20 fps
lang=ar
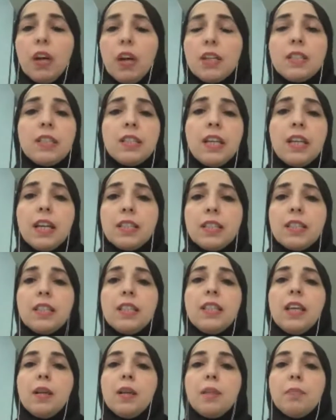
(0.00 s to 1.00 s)
ورقه
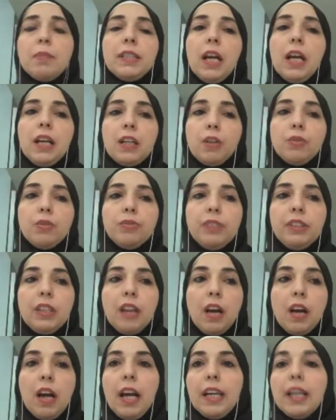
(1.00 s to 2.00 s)
سياسيه بيتحركوا
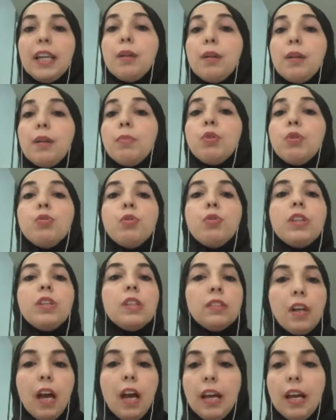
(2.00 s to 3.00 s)
فيها احيانا بيكونوا هن
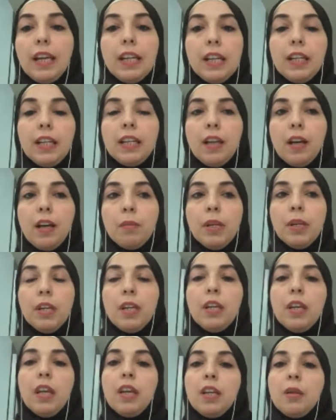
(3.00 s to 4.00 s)
ضحايا الاعلام
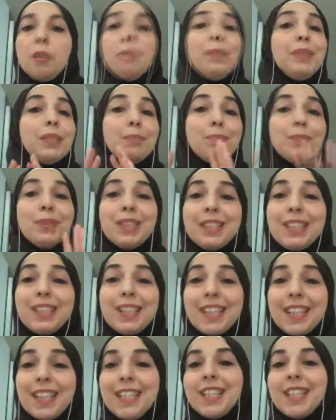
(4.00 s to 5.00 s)
آه، ما بيتم
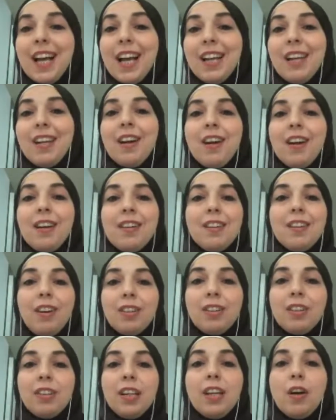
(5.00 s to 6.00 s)
التركيز على
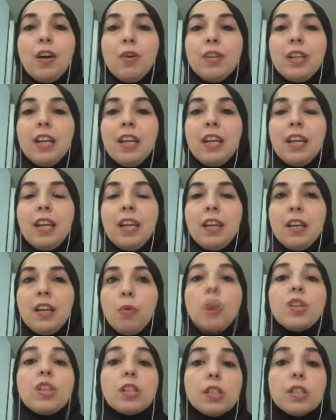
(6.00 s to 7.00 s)
قضاياهم
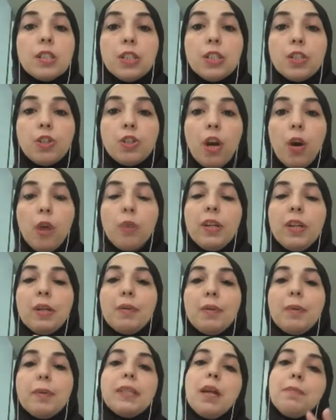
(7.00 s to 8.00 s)
وقصص نجاحهم
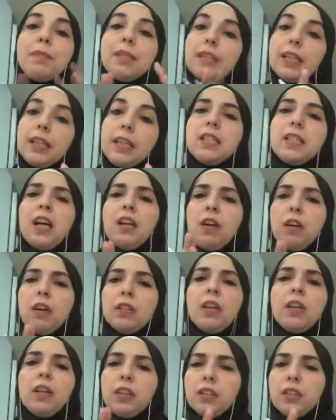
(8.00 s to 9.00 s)
وانما بيتم التركيز على
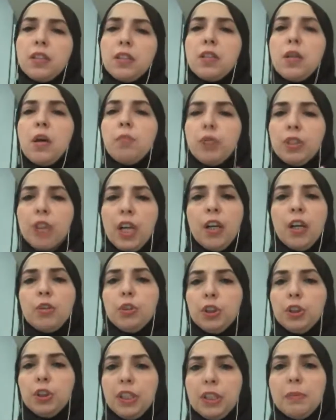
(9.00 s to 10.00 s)
قضايا الاغتصاب
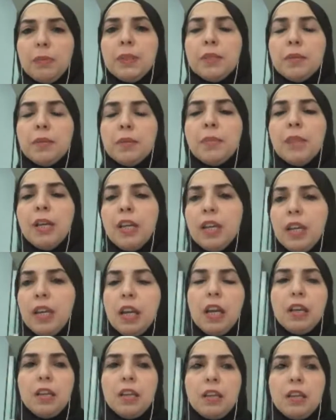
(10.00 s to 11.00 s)
والتحرش اللي بيتم
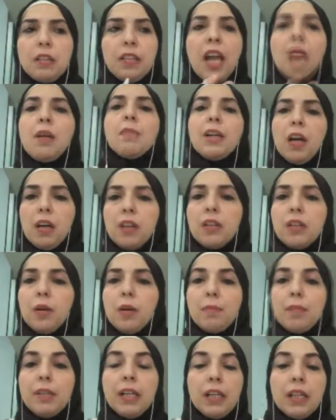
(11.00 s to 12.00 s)
آه، دائما
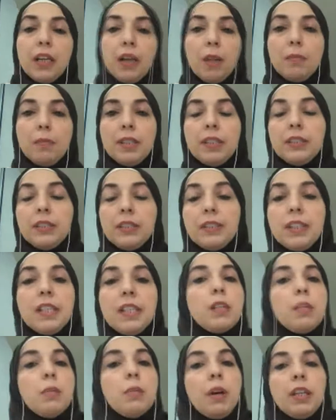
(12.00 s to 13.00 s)
عرضها بالاعلام آه،
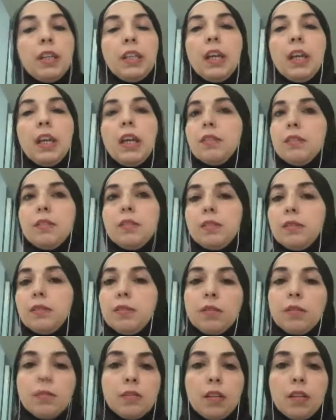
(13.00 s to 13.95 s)
التركي سواء كان